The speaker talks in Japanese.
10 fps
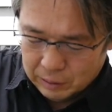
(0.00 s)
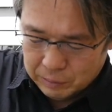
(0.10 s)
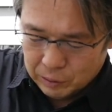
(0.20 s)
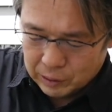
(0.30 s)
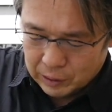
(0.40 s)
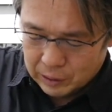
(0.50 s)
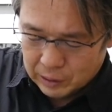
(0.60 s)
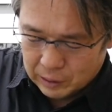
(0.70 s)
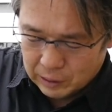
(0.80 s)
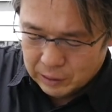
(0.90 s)
見応え
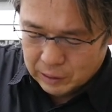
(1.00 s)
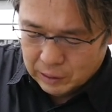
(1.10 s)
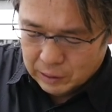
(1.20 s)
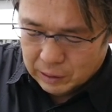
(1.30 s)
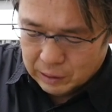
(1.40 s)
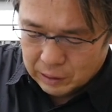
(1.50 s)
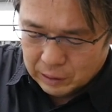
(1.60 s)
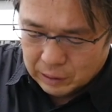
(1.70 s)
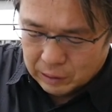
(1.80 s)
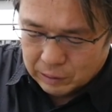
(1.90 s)
が、え
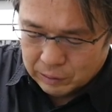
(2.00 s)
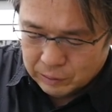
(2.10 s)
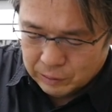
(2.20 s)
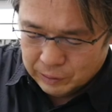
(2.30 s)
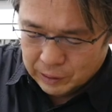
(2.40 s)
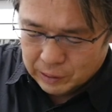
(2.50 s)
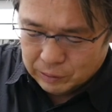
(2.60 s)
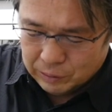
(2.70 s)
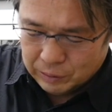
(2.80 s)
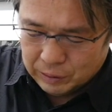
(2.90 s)
あるのではないかと
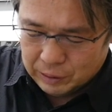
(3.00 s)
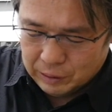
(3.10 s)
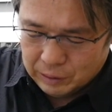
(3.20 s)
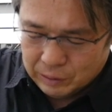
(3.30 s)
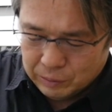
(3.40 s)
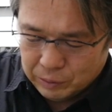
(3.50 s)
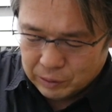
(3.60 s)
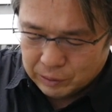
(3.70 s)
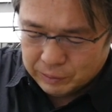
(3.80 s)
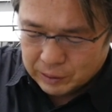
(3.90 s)
いうふうに思って
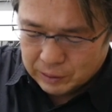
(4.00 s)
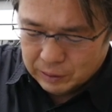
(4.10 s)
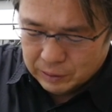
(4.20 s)
おります。